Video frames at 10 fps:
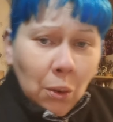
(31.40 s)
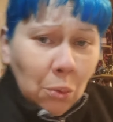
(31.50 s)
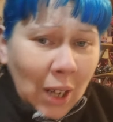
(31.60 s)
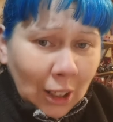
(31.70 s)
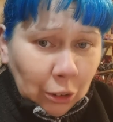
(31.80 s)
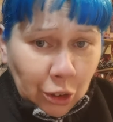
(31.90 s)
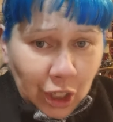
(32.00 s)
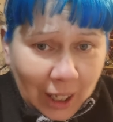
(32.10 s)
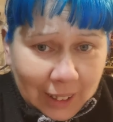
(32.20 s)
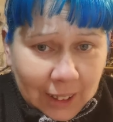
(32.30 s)
un altro
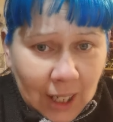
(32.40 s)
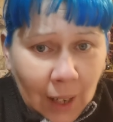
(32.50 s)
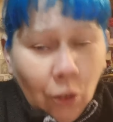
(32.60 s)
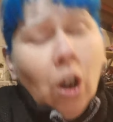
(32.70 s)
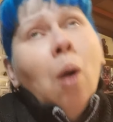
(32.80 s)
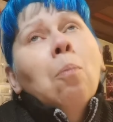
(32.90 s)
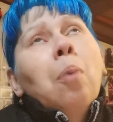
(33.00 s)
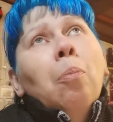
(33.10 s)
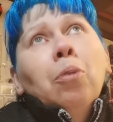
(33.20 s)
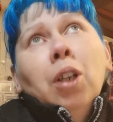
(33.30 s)
Chuck si evoca un
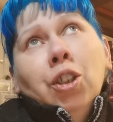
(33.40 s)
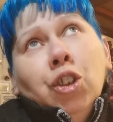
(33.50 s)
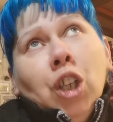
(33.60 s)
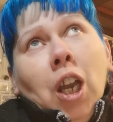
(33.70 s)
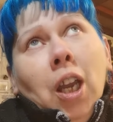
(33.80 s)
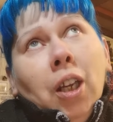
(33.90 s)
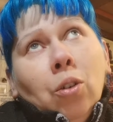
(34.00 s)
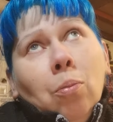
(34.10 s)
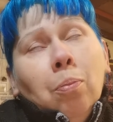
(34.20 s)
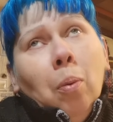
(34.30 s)
po' più leggero,
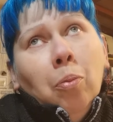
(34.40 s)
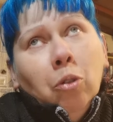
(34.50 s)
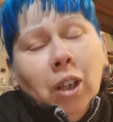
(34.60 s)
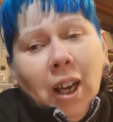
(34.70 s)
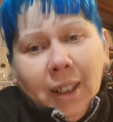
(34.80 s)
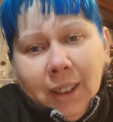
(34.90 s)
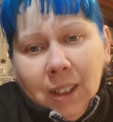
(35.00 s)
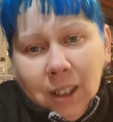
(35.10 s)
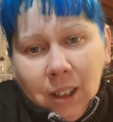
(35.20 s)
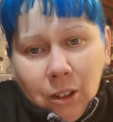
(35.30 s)
un po' più
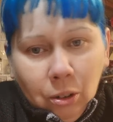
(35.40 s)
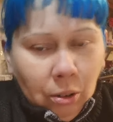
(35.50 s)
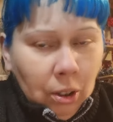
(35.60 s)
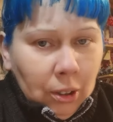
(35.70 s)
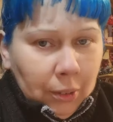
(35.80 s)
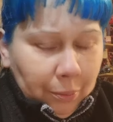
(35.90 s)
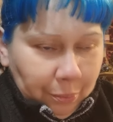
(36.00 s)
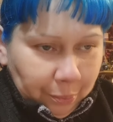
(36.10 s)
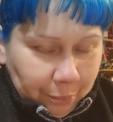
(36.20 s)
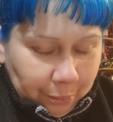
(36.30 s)
carino.
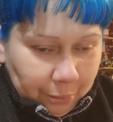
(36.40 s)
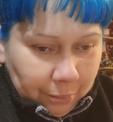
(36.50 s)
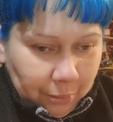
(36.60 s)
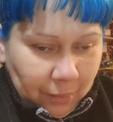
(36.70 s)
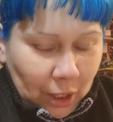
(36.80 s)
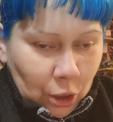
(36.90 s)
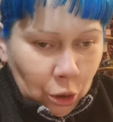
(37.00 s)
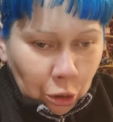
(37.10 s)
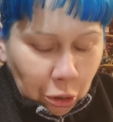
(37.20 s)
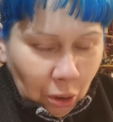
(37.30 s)

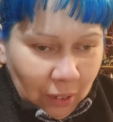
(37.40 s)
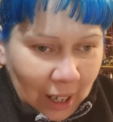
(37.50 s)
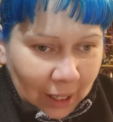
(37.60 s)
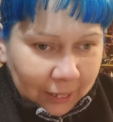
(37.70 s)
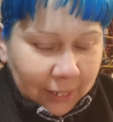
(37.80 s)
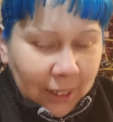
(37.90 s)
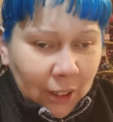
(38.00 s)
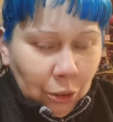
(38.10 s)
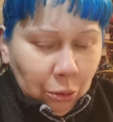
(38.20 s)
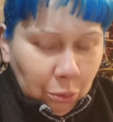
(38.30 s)
Lo trovate
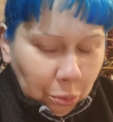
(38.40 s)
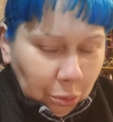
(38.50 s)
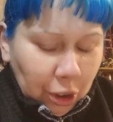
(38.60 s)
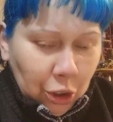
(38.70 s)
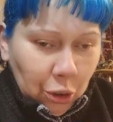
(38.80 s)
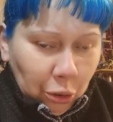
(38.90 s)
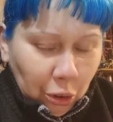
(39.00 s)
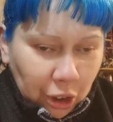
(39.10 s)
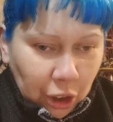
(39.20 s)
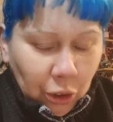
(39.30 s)
con tutti i
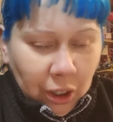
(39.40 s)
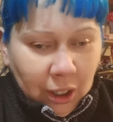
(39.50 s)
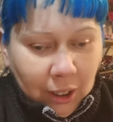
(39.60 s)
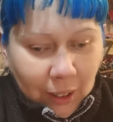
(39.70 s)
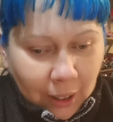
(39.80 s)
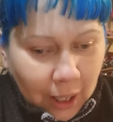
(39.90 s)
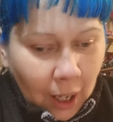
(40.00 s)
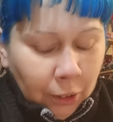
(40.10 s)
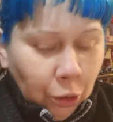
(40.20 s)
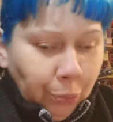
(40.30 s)
sottotitoli in
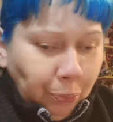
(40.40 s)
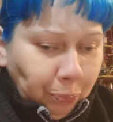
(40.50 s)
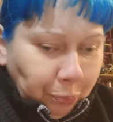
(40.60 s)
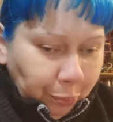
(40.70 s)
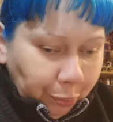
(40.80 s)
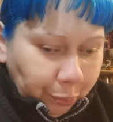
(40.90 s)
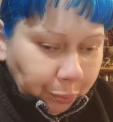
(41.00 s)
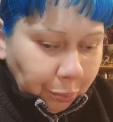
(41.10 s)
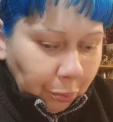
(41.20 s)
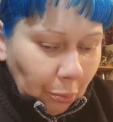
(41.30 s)
italiano
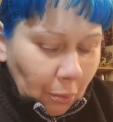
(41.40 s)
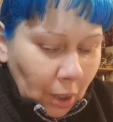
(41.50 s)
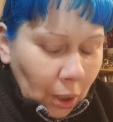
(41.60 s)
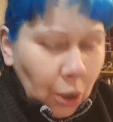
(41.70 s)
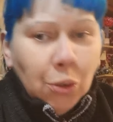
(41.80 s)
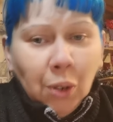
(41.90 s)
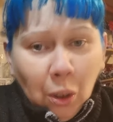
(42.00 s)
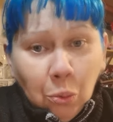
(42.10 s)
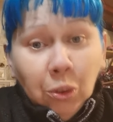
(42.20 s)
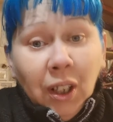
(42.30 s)
su
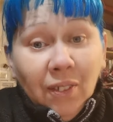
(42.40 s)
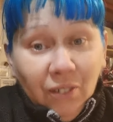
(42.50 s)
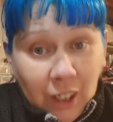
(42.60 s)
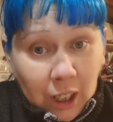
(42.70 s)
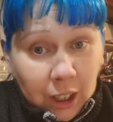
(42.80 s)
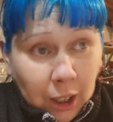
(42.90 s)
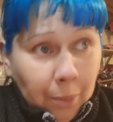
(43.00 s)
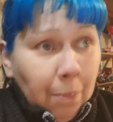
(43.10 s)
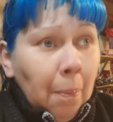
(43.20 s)
Rakuten Wiki